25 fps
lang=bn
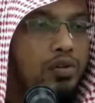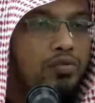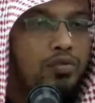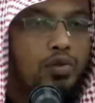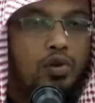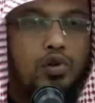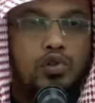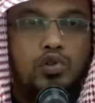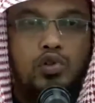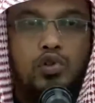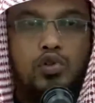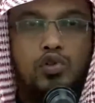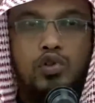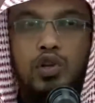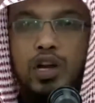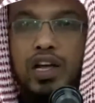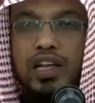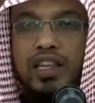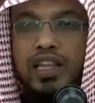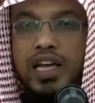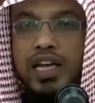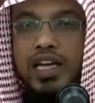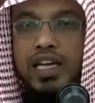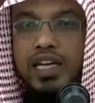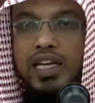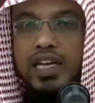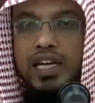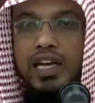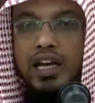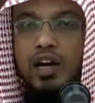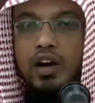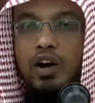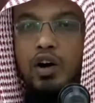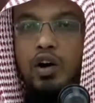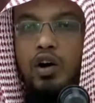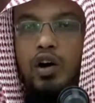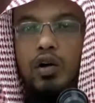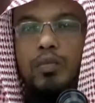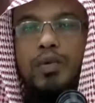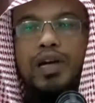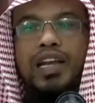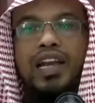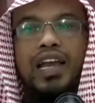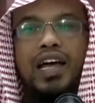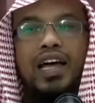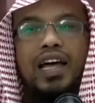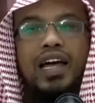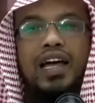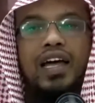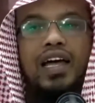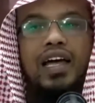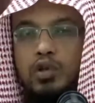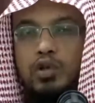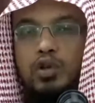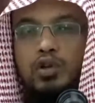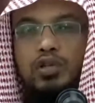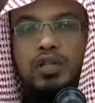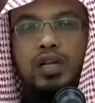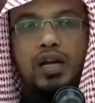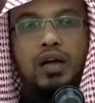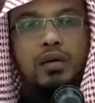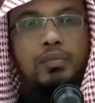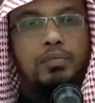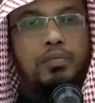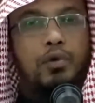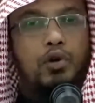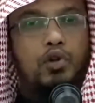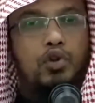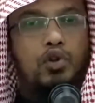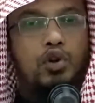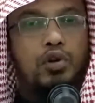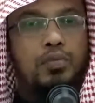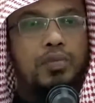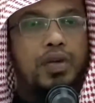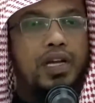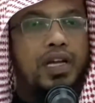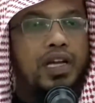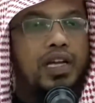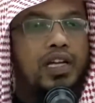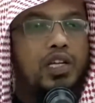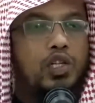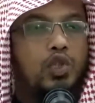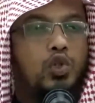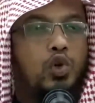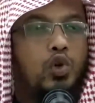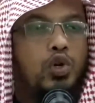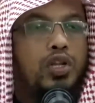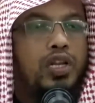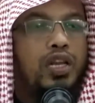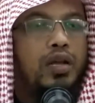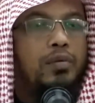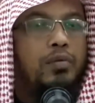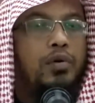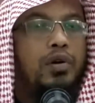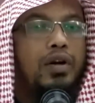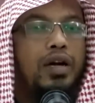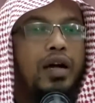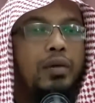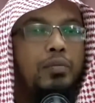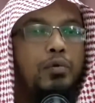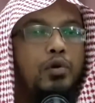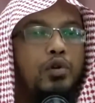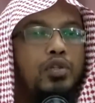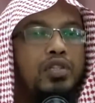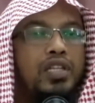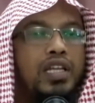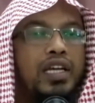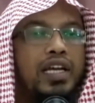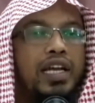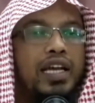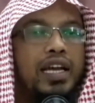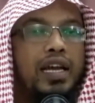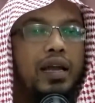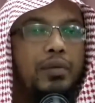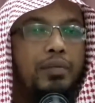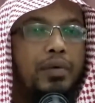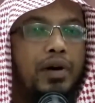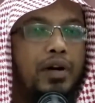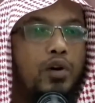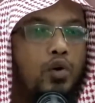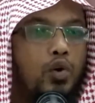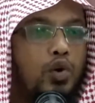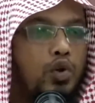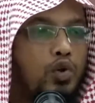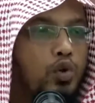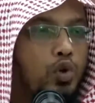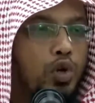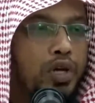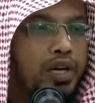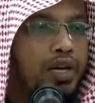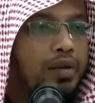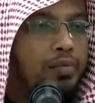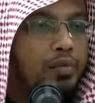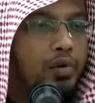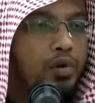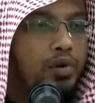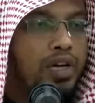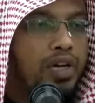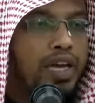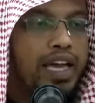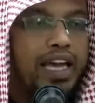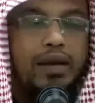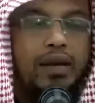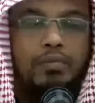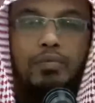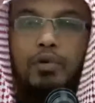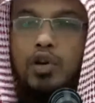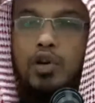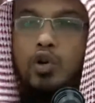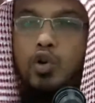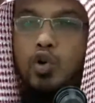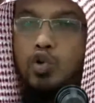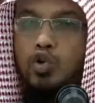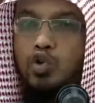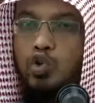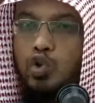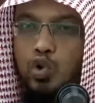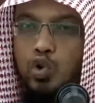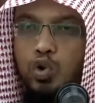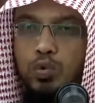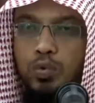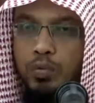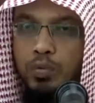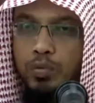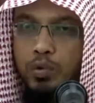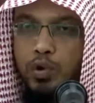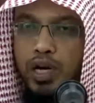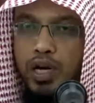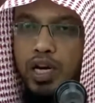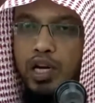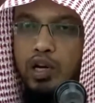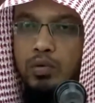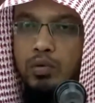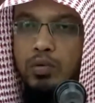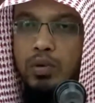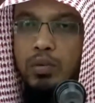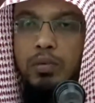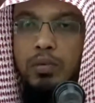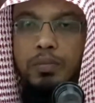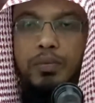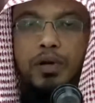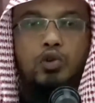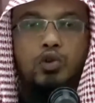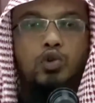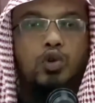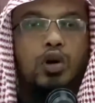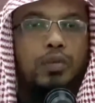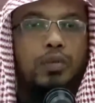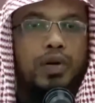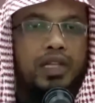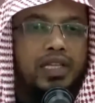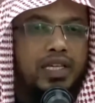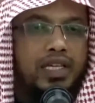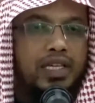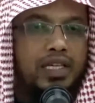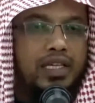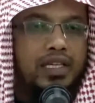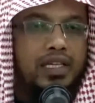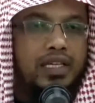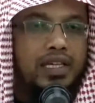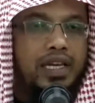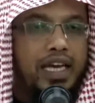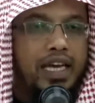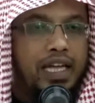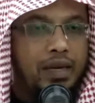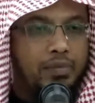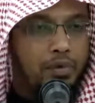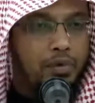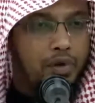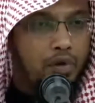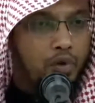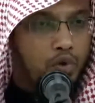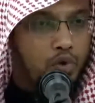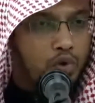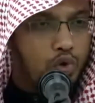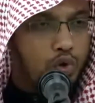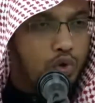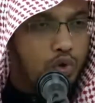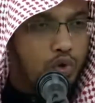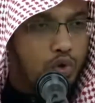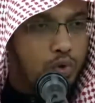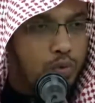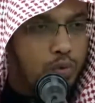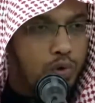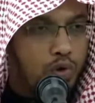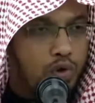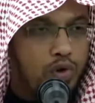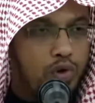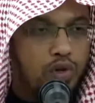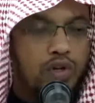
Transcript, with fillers: ফরজ গোসল আদায় হবে না কথা প্রথমে শরীর এবং কাপড় থেকে নাপাকগুলো ধুয়ে নেব এরপরে অজু করবো পূর্ণাঙ্গভাবে পাও ধোয়া বাদে এরপরে গোসল করব